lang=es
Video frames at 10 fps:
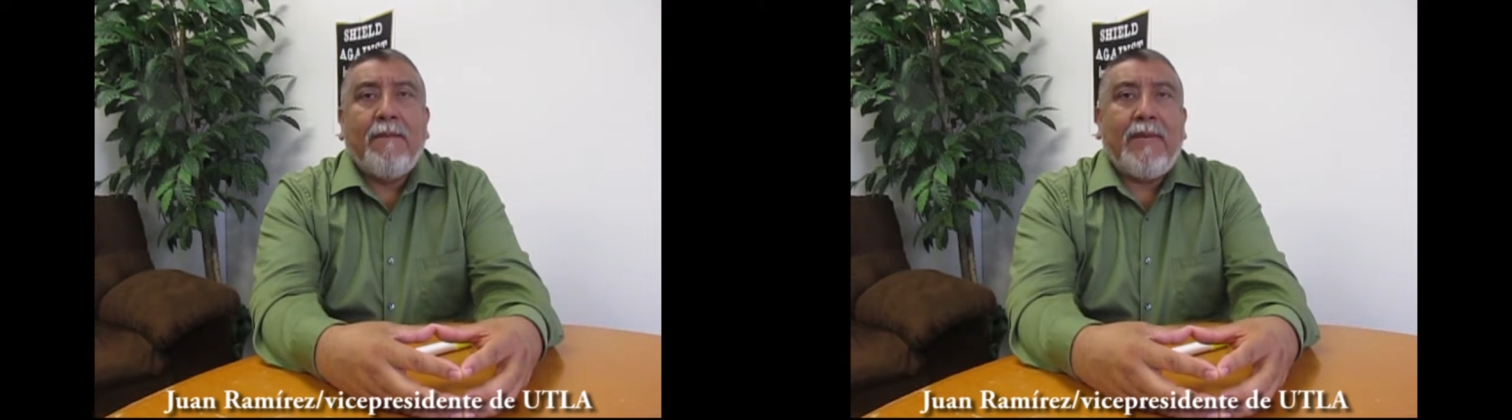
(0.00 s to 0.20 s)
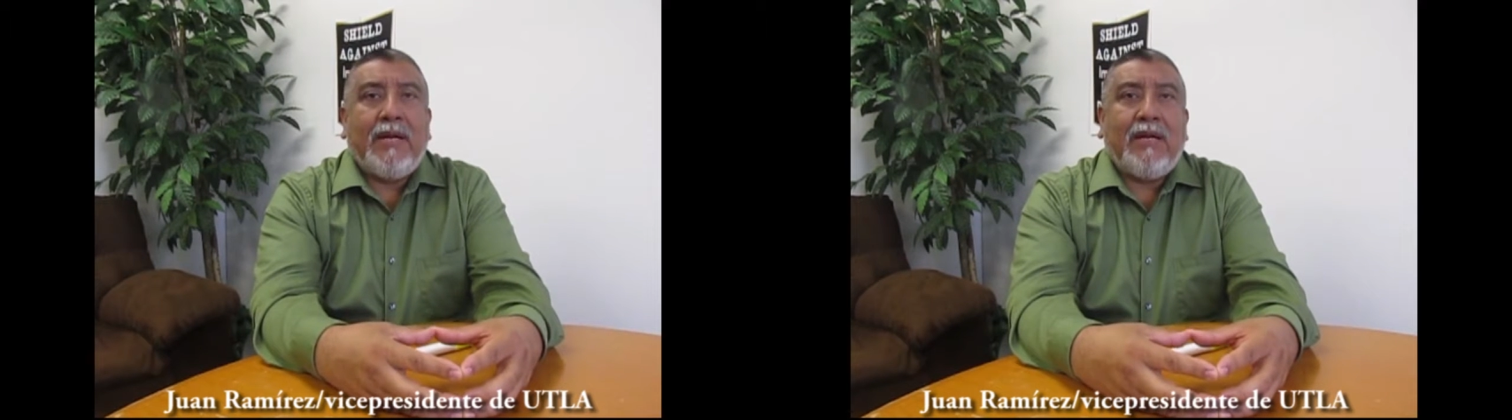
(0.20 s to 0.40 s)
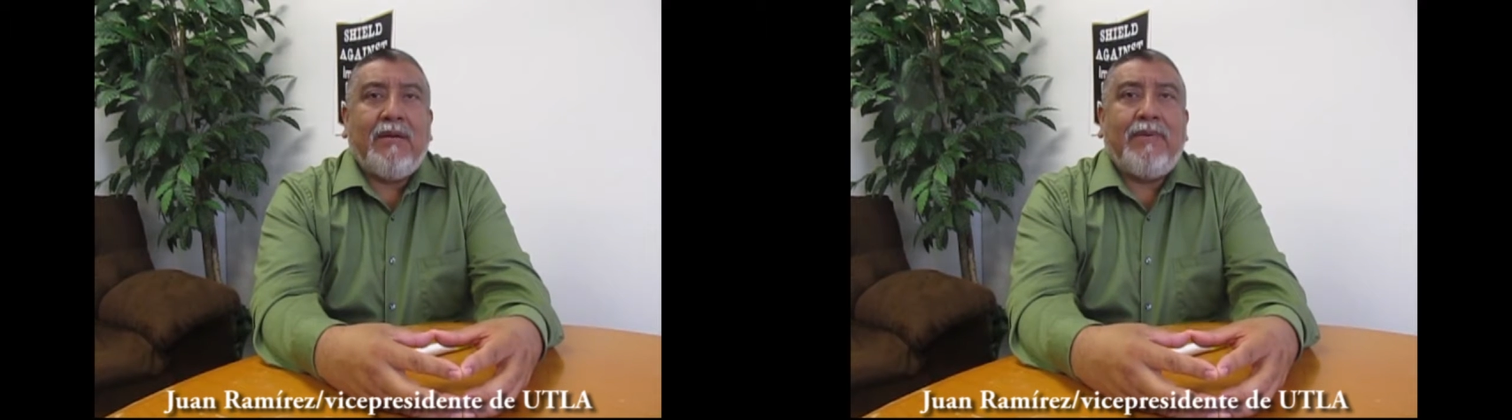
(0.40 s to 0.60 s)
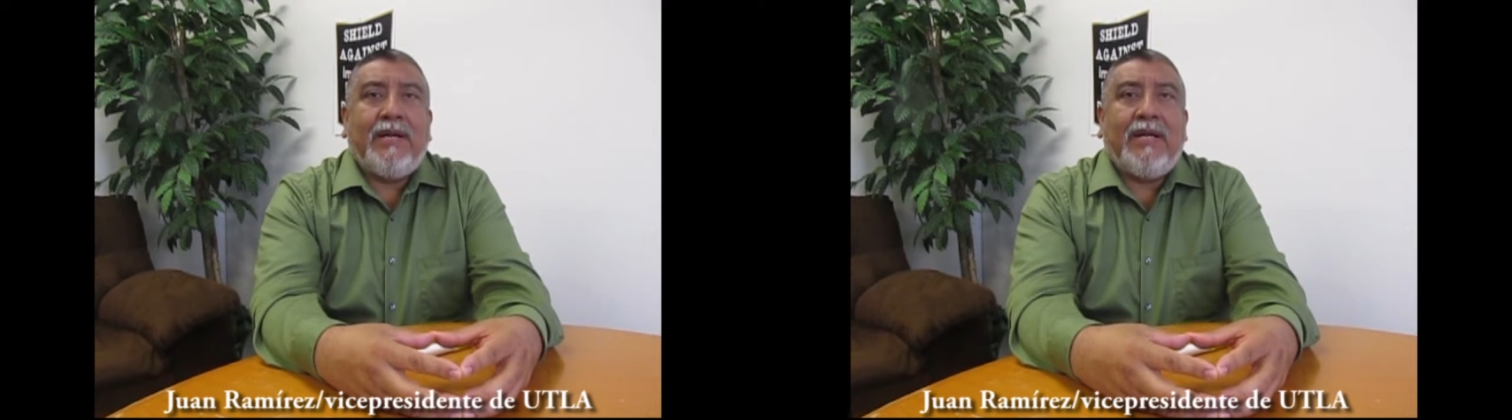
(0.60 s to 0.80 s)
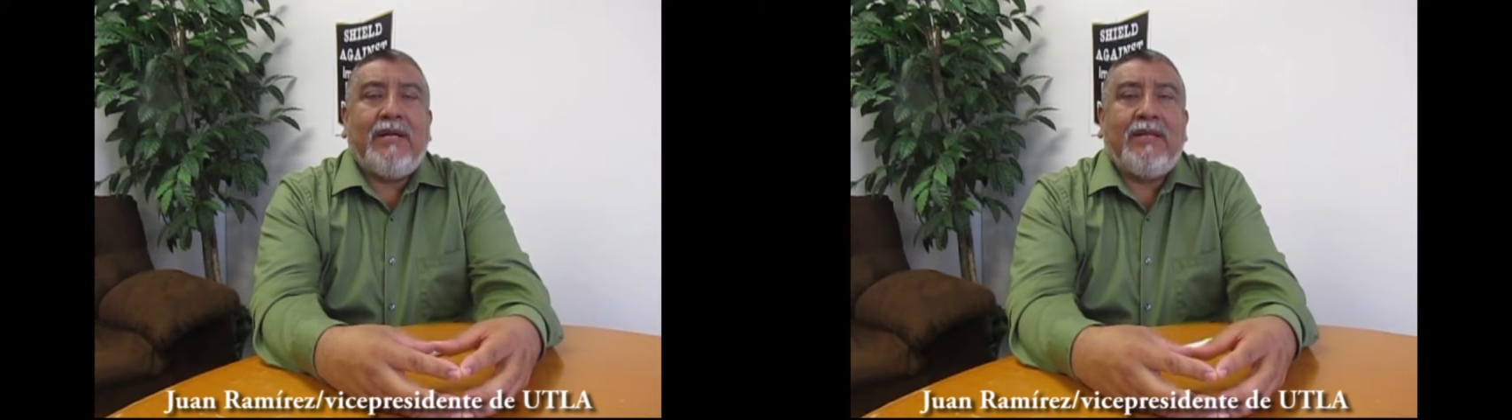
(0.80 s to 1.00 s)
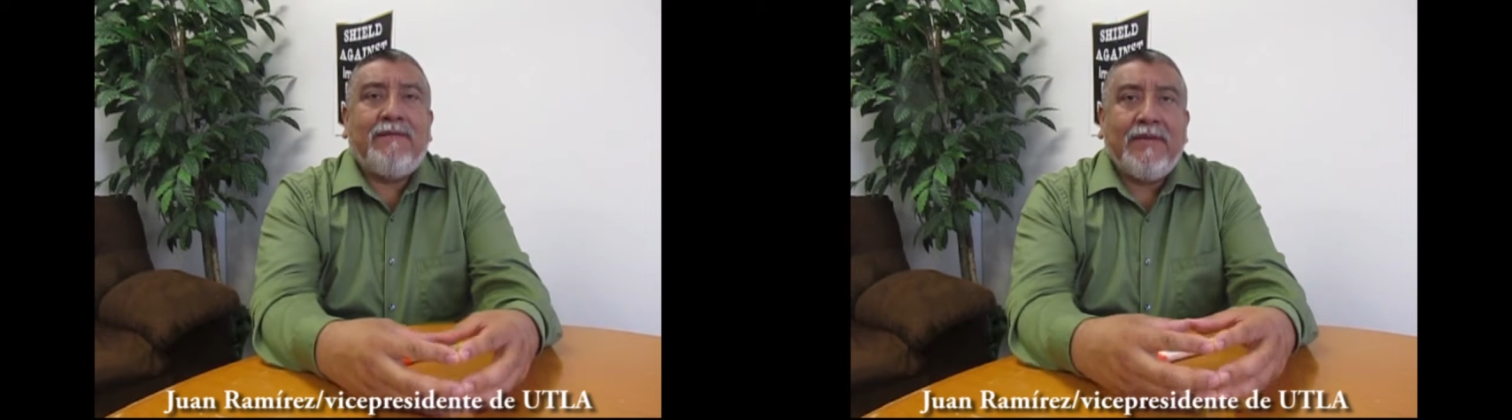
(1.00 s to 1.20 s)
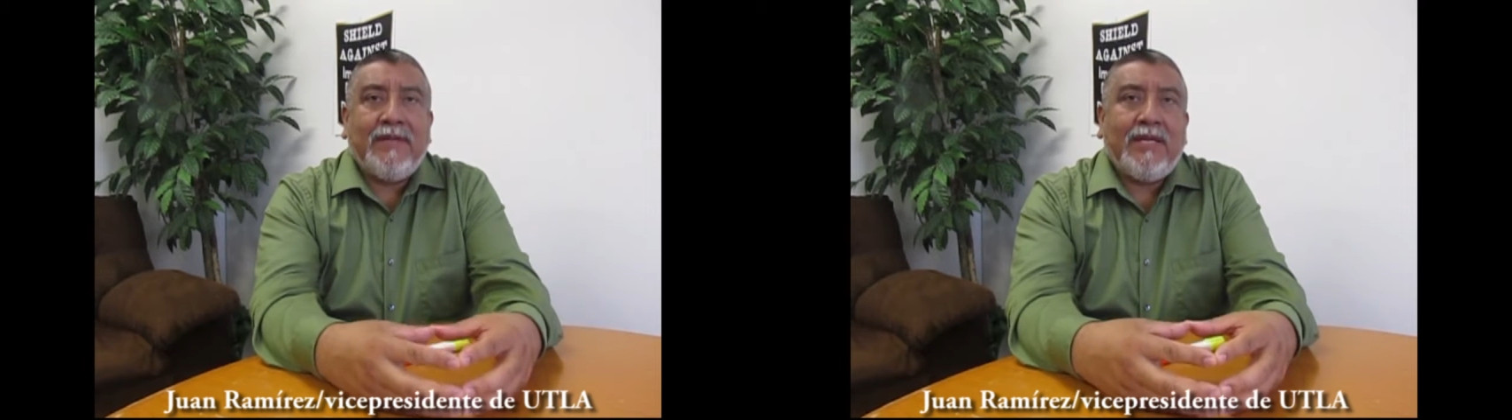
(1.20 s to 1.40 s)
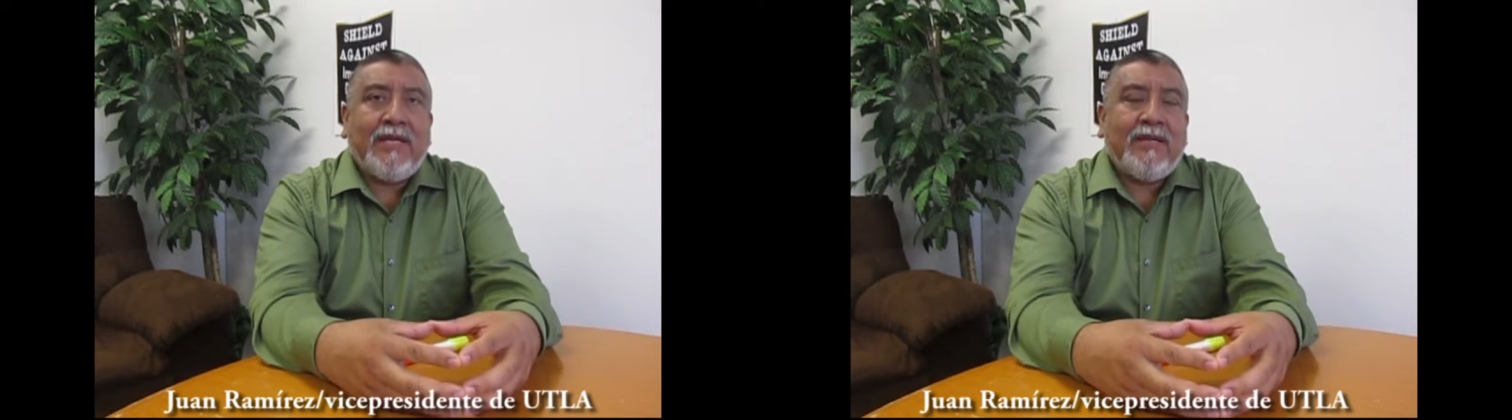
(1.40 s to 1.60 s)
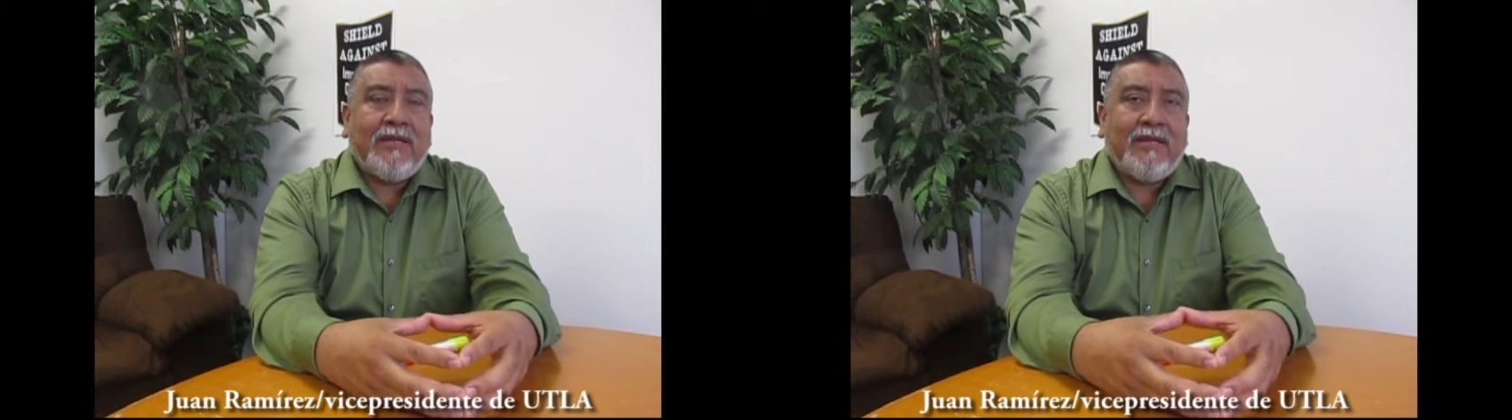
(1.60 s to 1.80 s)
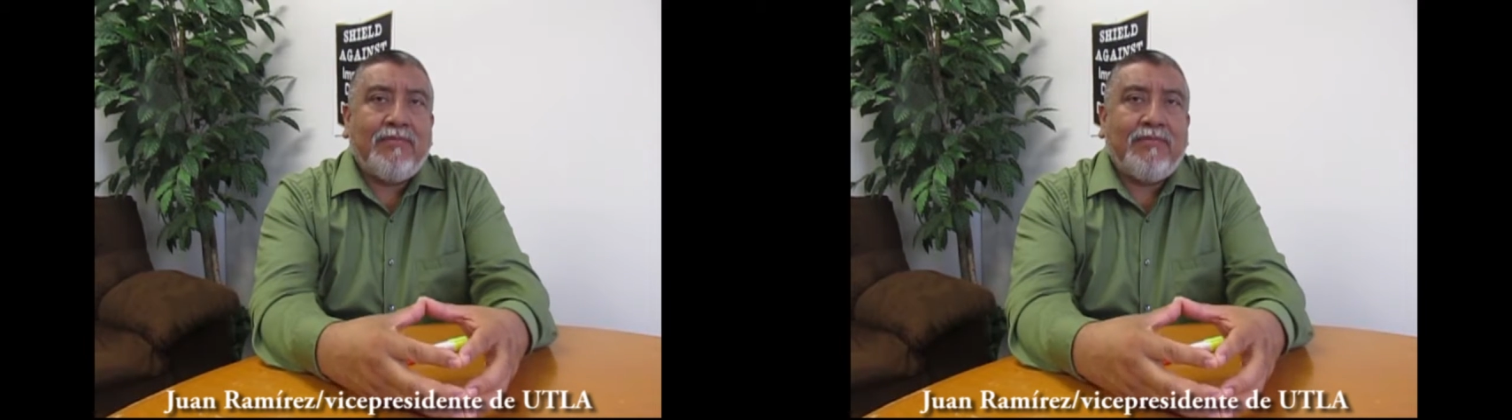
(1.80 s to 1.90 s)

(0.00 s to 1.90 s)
para, para defender.